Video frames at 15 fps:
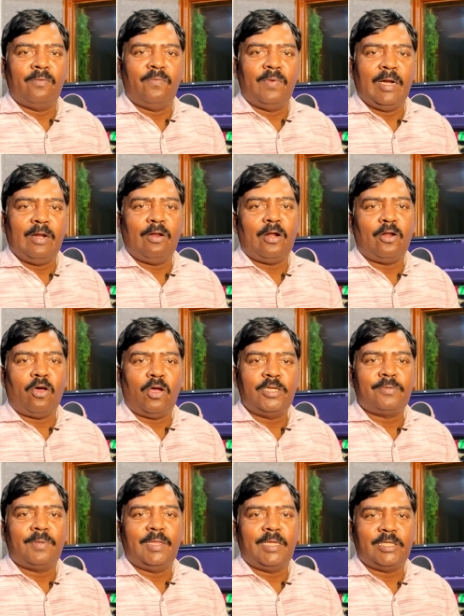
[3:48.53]
வீடியோவில்
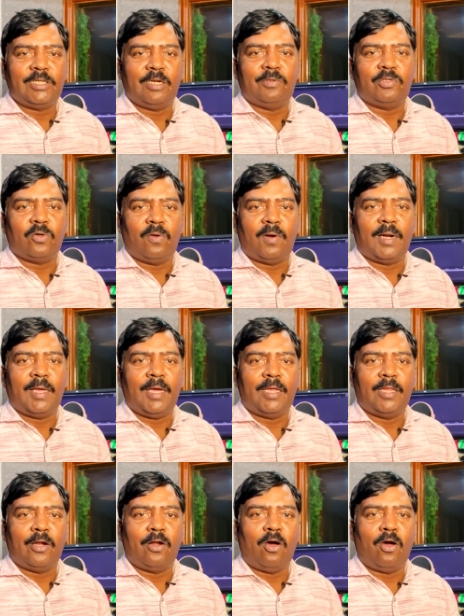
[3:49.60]
நாய்ஸ் வந்துருச்சுன்னு வச்சுக்கோங்களேன் அந்த